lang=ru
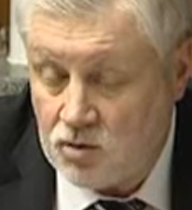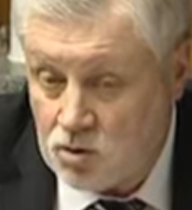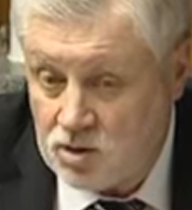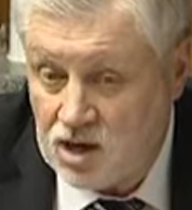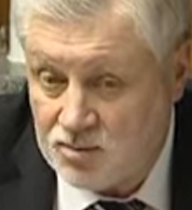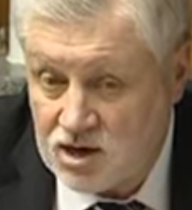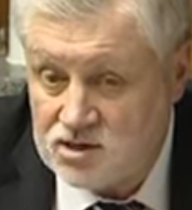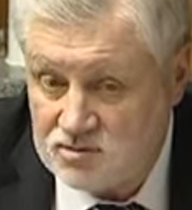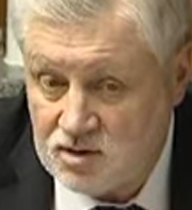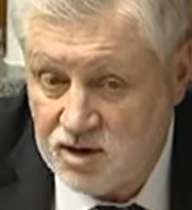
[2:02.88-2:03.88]
Но я
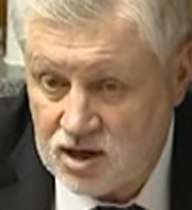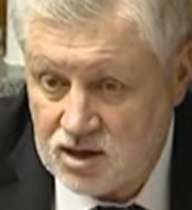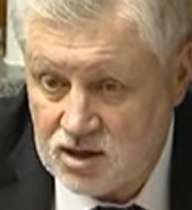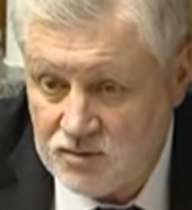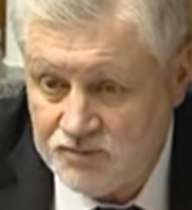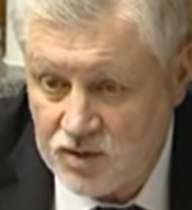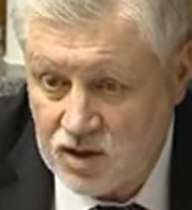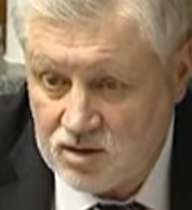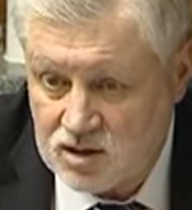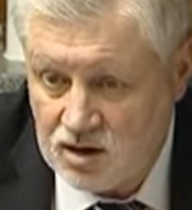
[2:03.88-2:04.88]
обратил внимание
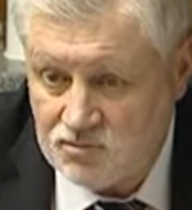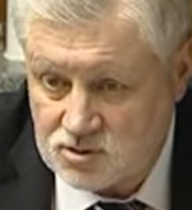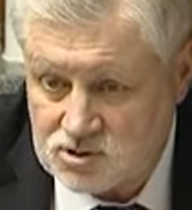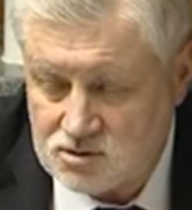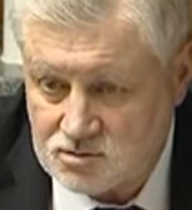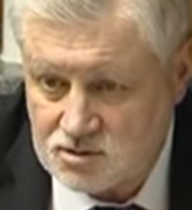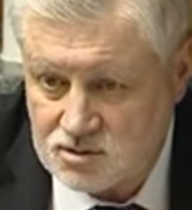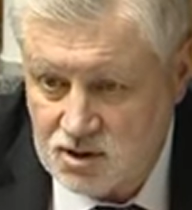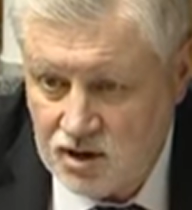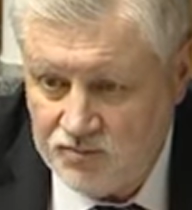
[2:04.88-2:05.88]
на вот что.
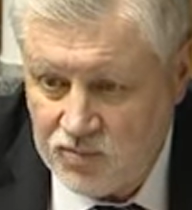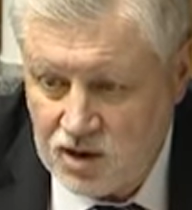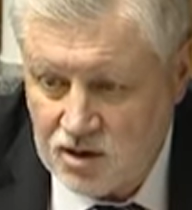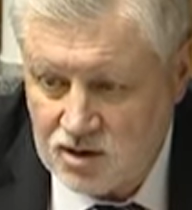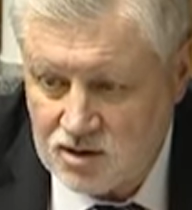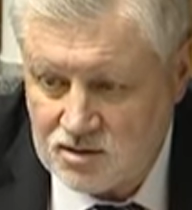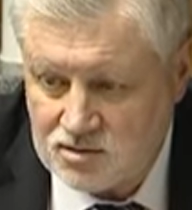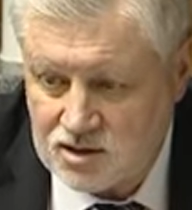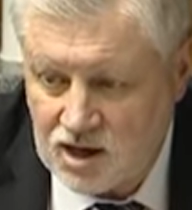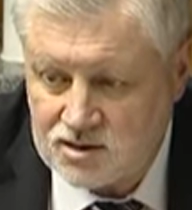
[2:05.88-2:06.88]

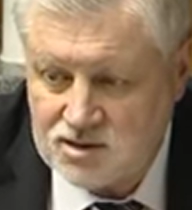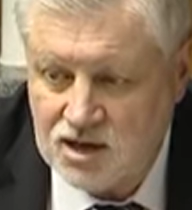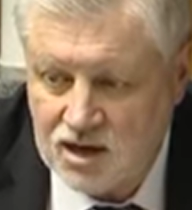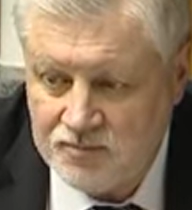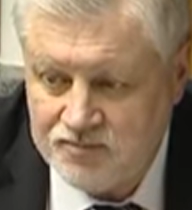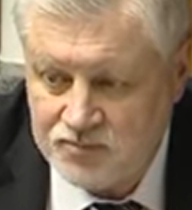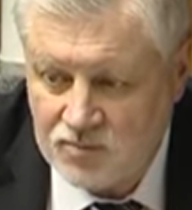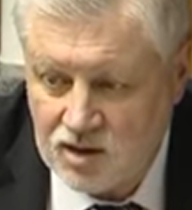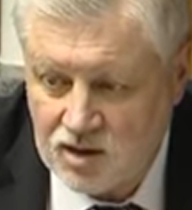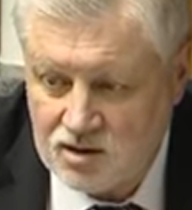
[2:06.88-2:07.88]
Когда
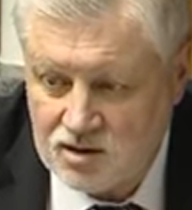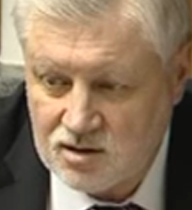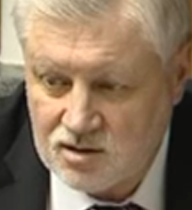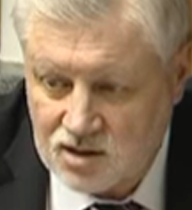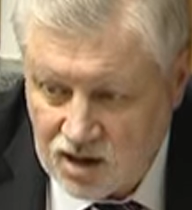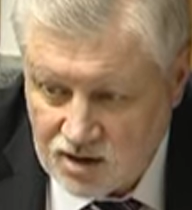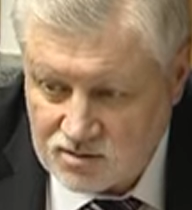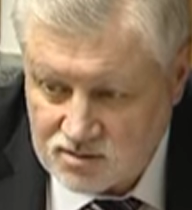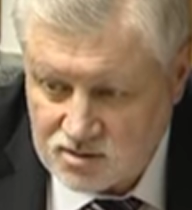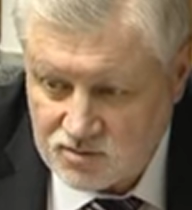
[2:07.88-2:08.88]

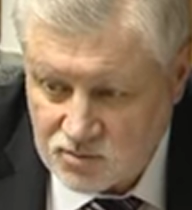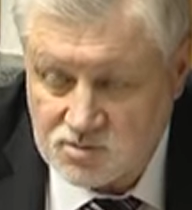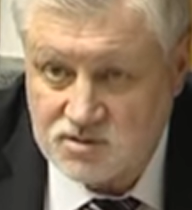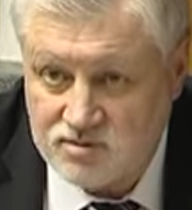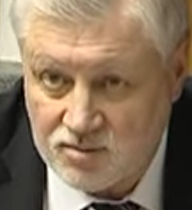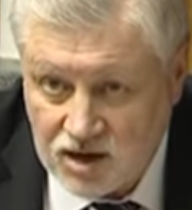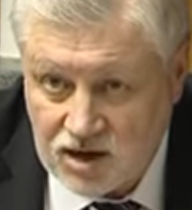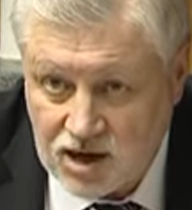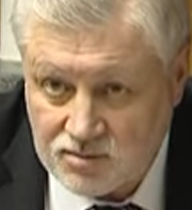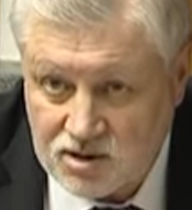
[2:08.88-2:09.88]
я, в том числе в своей
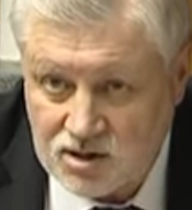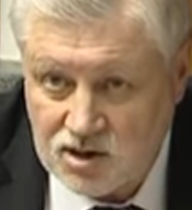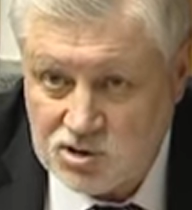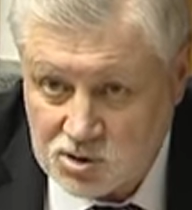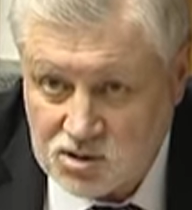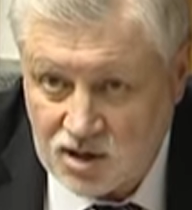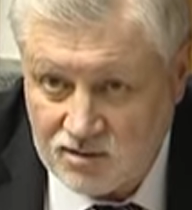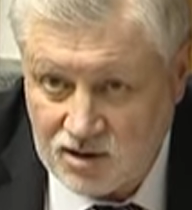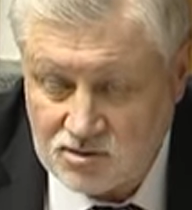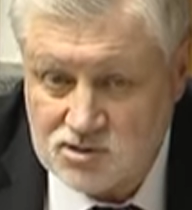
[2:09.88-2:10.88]
программе, четко
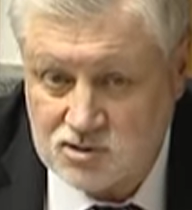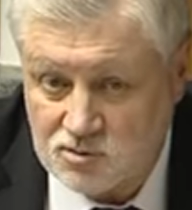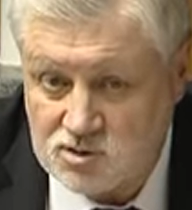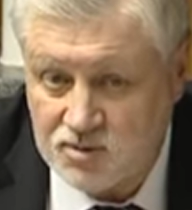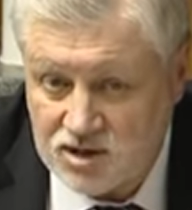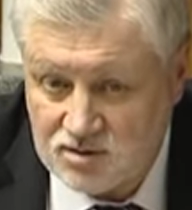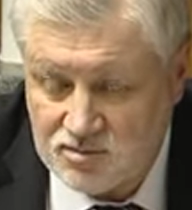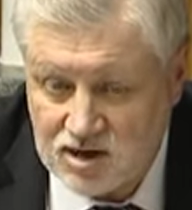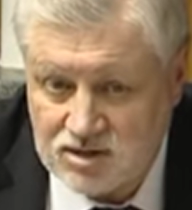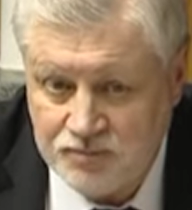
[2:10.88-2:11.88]
говорю, что нужно
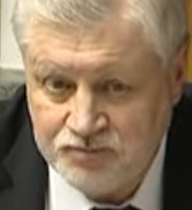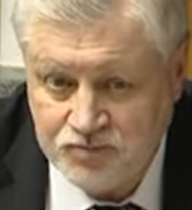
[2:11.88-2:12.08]
принимать